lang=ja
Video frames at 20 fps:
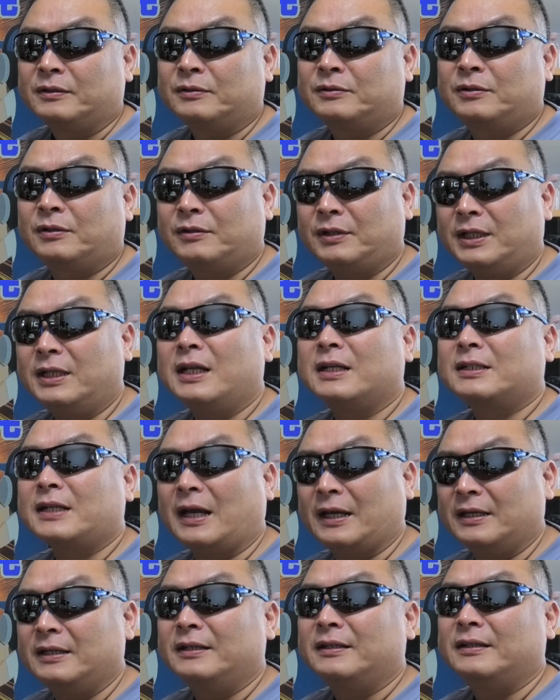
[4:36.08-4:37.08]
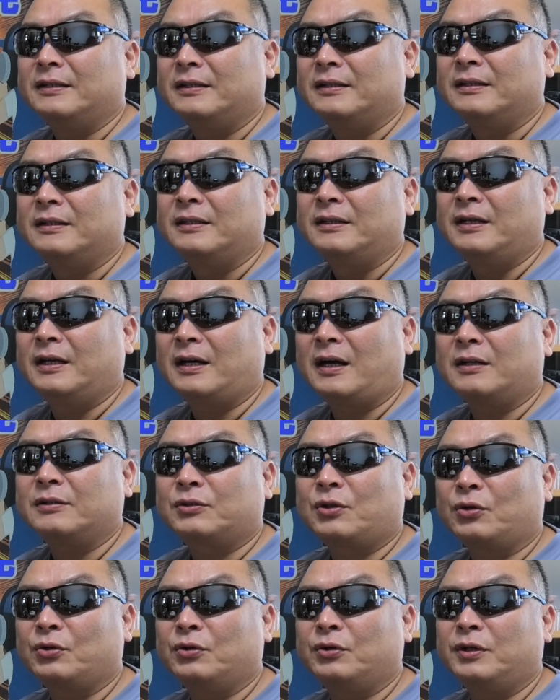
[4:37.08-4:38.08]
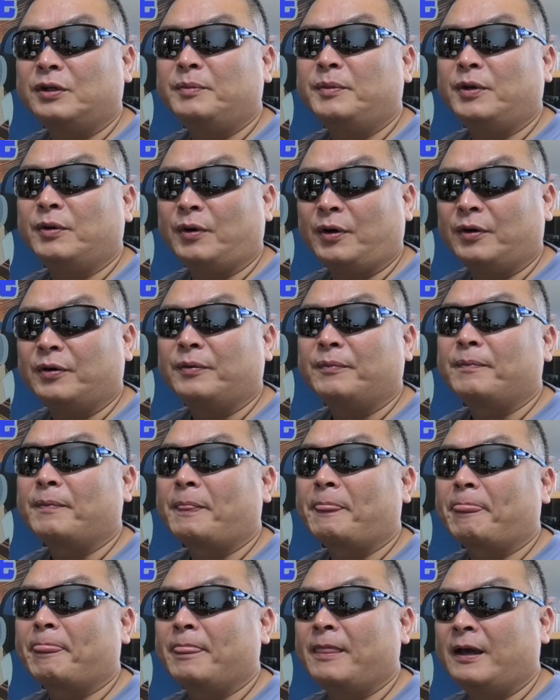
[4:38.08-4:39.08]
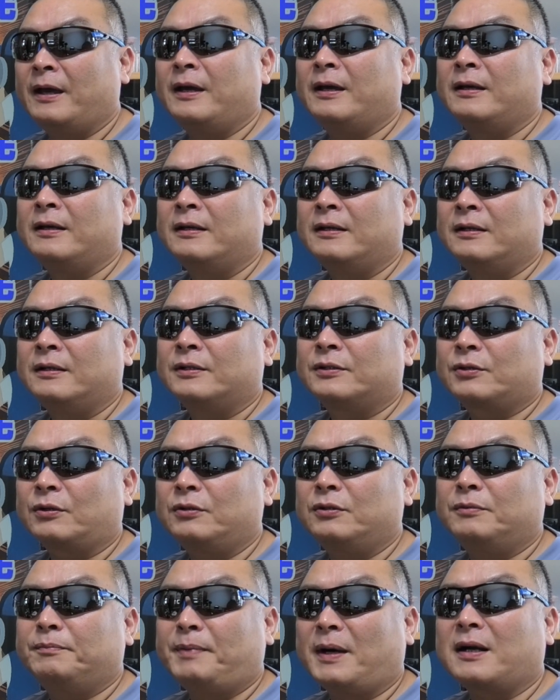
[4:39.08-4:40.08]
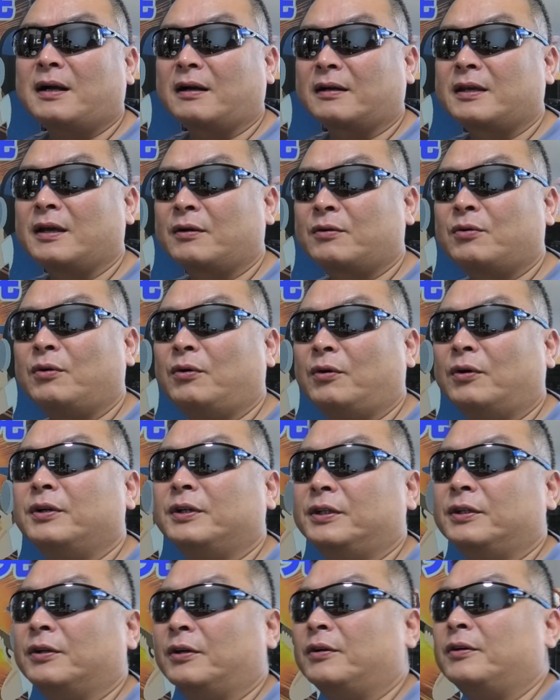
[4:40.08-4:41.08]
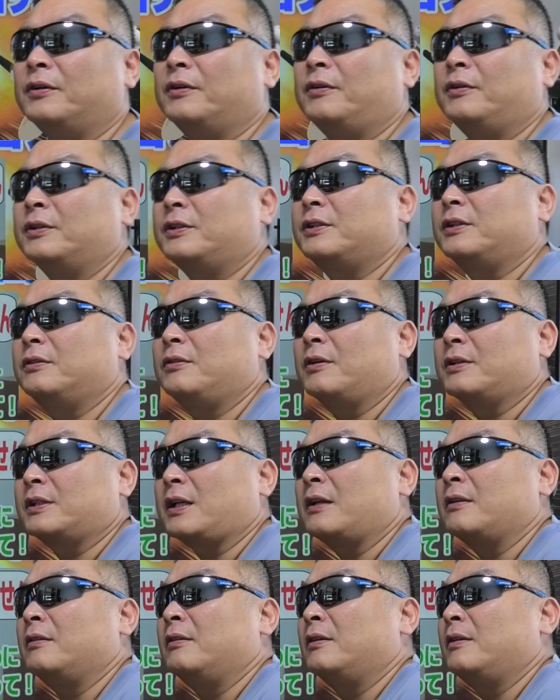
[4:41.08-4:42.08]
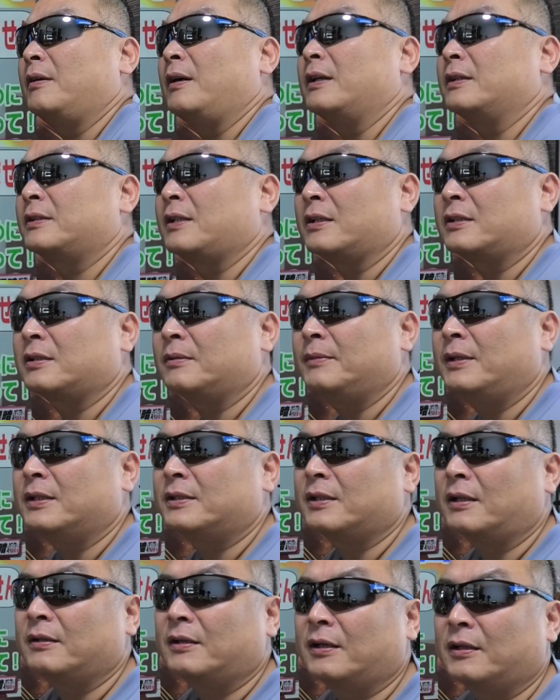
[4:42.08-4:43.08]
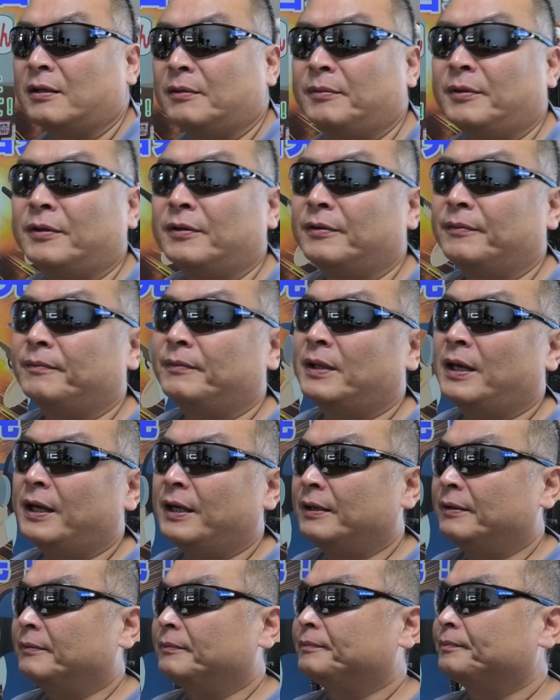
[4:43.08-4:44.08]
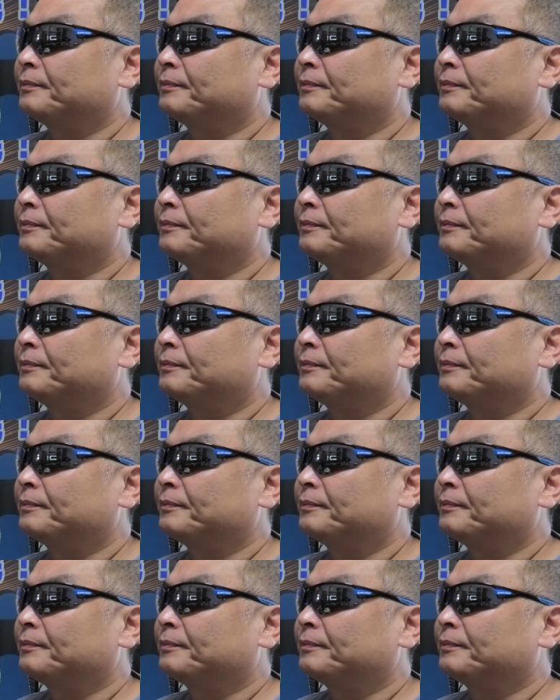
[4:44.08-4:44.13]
ググりなさい批判という意味をねそういうバカ結構多いよおじいのチャンネルでは説明してるけどもね